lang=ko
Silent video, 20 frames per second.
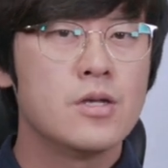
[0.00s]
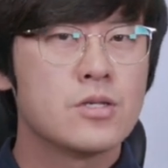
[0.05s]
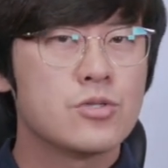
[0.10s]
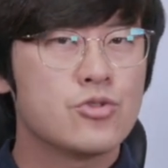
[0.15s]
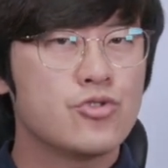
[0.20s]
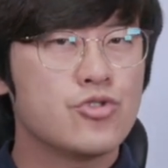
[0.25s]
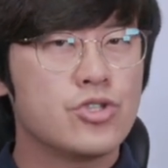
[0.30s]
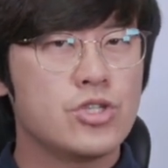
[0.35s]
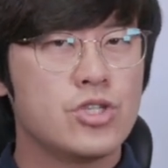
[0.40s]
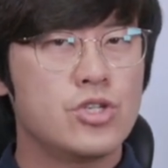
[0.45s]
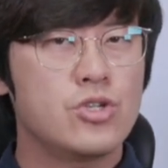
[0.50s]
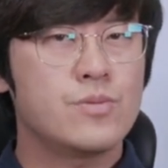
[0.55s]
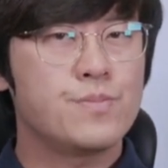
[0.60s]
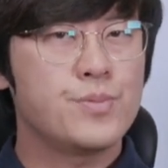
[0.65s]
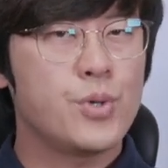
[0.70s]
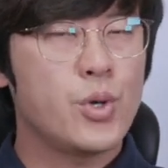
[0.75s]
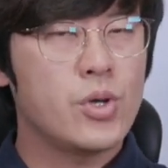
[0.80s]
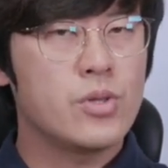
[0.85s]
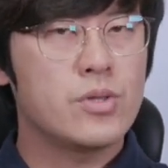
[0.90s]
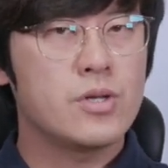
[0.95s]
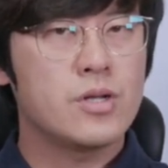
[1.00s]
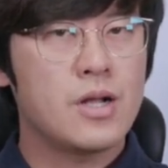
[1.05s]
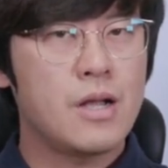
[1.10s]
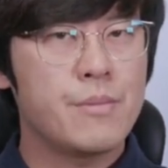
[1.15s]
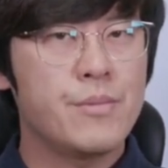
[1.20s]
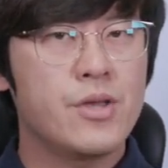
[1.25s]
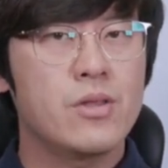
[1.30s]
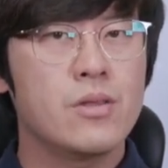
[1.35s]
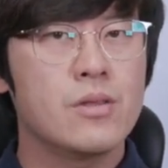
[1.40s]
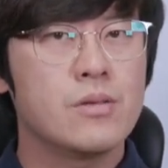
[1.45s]
수치로 표현을
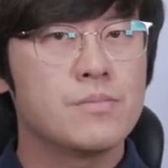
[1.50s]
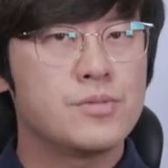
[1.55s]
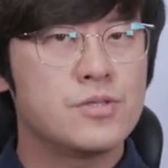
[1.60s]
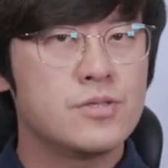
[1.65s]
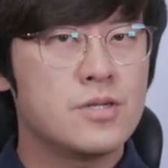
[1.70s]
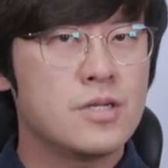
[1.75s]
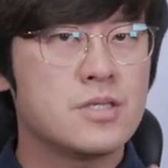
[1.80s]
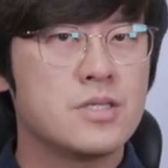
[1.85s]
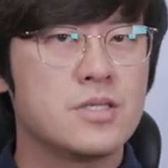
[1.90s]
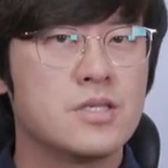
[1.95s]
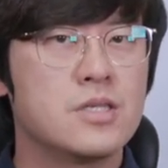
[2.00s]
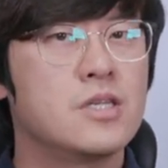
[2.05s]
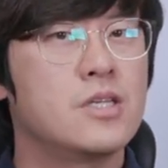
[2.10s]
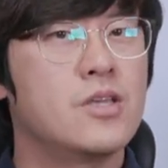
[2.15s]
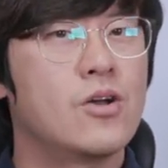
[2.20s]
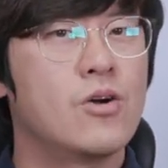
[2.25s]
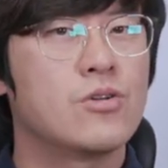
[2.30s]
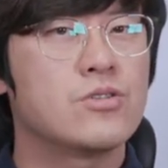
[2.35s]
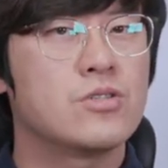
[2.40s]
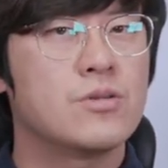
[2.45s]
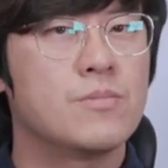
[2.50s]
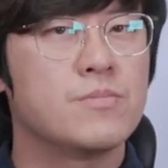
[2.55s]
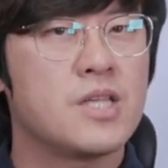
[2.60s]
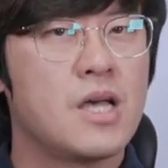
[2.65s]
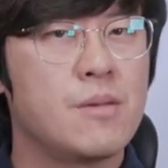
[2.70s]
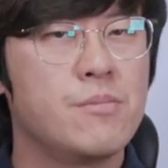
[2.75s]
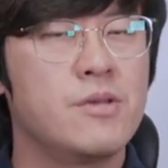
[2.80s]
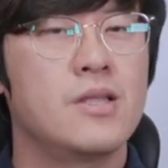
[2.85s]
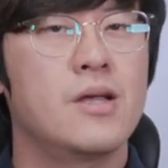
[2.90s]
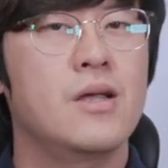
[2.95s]
하면 플러스
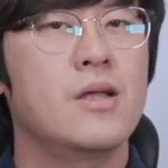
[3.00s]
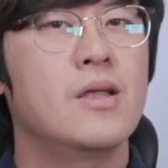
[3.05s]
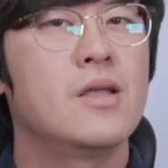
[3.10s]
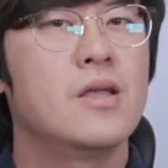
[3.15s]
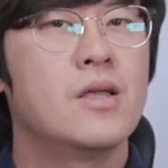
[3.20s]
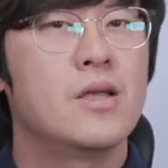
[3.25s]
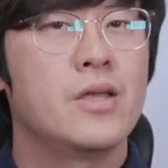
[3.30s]
0.3이나